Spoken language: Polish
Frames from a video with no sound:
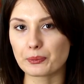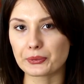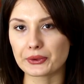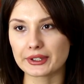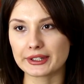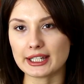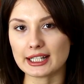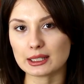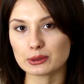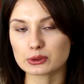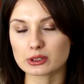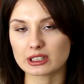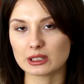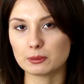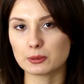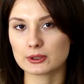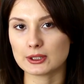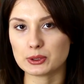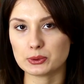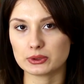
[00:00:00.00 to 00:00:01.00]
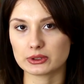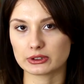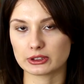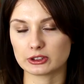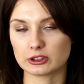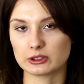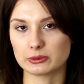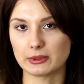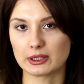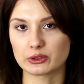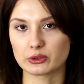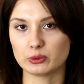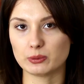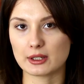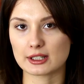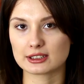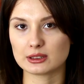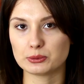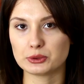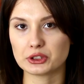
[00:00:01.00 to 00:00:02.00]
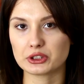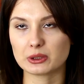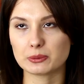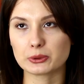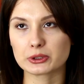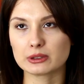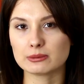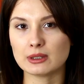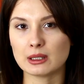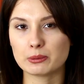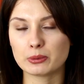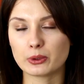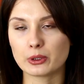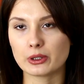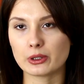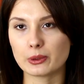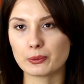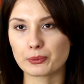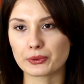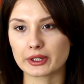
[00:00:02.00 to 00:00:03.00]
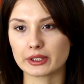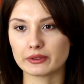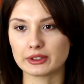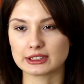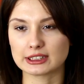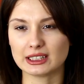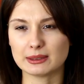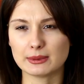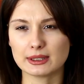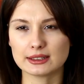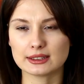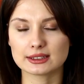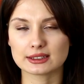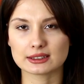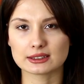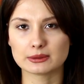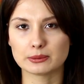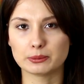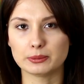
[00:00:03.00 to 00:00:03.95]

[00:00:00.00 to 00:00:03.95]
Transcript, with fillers: jak autorki podeszły do tego tematu? Bardzo mi się to podoba, bo no wiecie, temat y,